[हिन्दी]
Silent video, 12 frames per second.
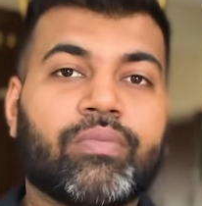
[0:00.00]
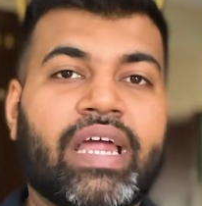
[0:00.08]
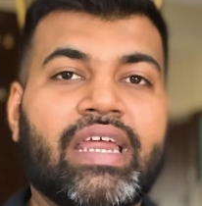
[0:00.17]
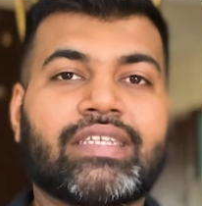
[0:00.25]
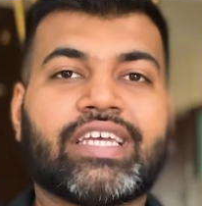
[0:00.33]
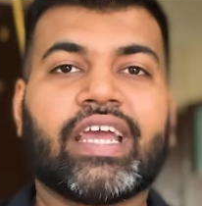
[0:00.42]
जो
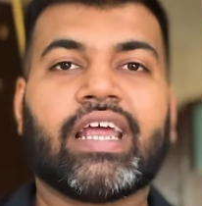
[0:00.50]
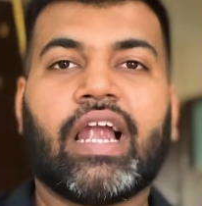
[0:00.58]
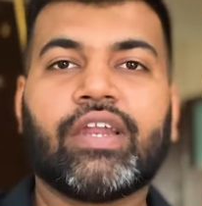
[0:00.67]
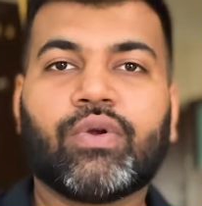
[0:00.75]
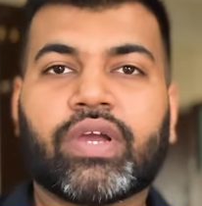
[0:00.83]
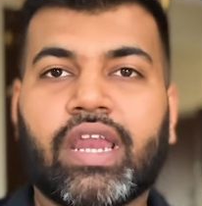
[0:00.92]
मैंने छह
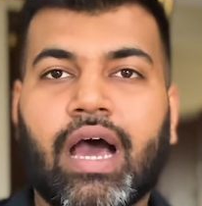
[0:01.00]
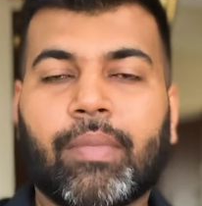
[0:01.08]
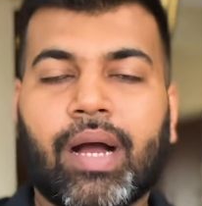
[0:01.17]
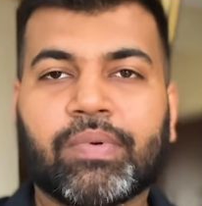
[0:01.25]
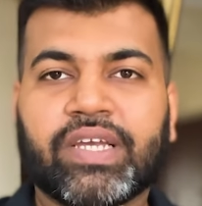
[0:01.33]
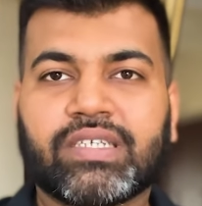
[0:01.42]
खिलाड़ियों के नाम
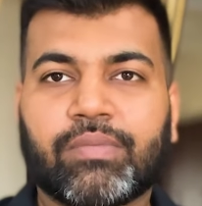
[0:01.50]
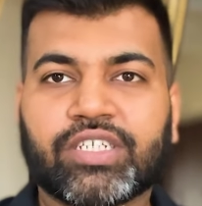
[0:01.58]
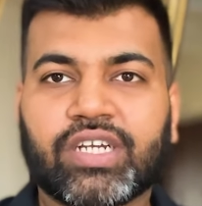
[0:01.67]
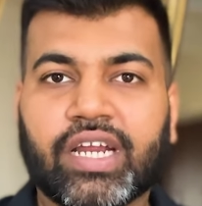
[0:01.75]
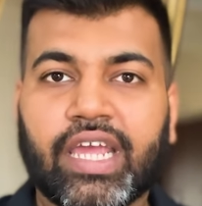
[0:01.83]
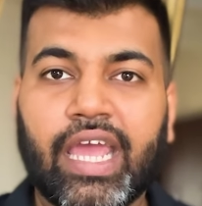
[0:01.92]
आपके
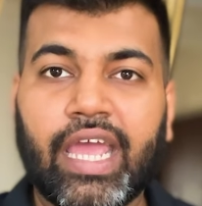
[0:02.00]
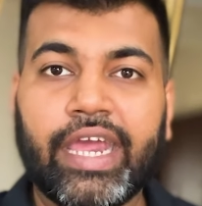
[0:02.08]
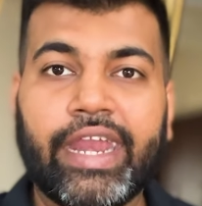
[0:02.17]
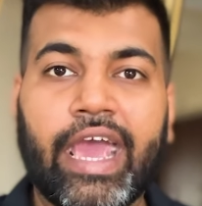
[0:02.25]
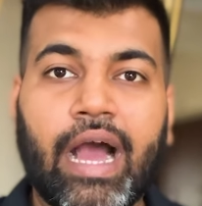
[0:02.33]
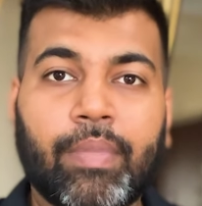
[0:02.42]
समक्ष रखे हैं
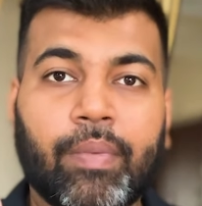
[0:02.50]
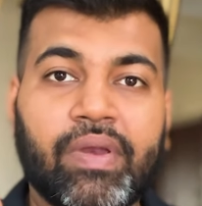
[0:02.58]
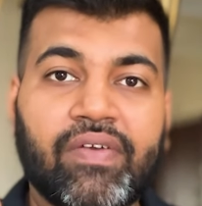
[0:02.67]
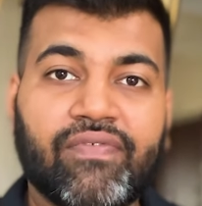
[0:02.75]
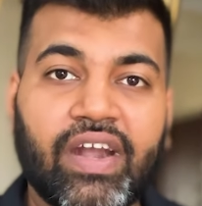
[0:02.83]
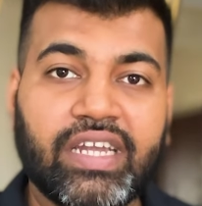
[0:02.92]
इन्हें आप
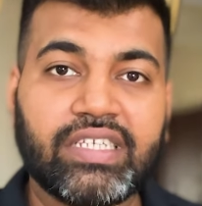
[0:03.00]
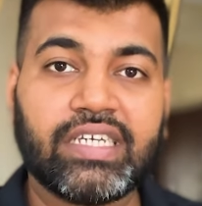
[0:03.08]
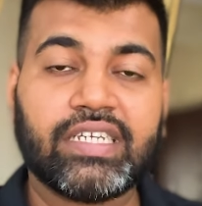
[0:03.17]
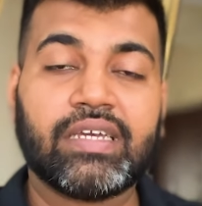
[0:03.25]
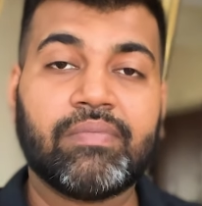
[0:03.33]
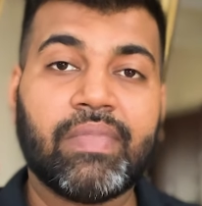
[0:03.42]
अपनी फेंटेसी
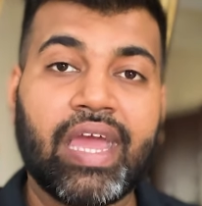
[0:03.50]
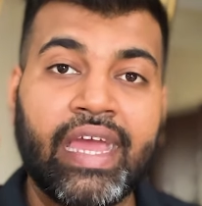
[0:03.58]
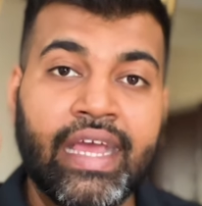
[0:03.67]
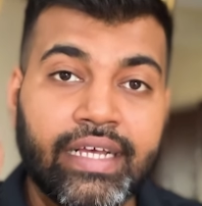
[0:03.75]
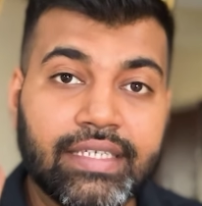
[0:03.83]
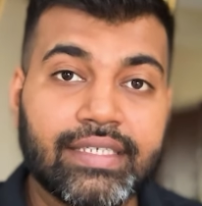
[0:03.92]
टीम में
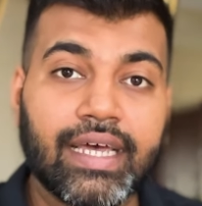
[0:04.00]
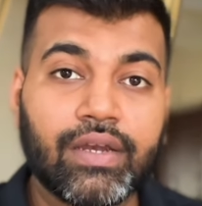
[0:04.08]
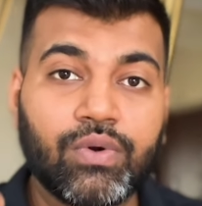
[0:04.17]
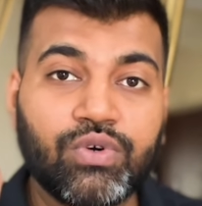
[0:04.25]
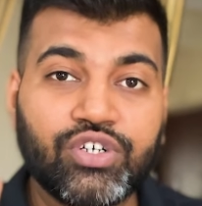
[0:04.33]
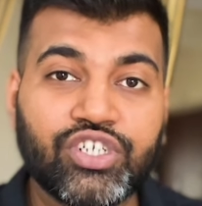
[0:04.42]

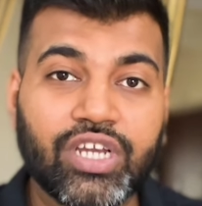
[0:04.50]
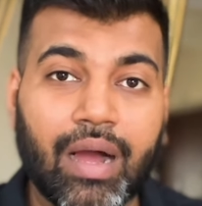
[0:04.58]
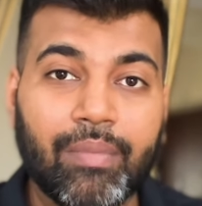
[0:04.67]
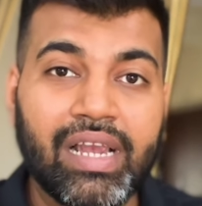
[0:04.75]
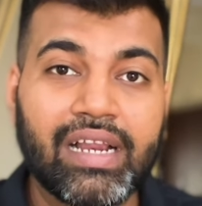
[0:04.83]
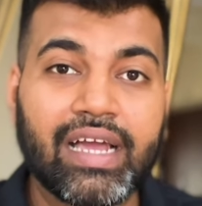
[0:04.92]
जरूर शामिल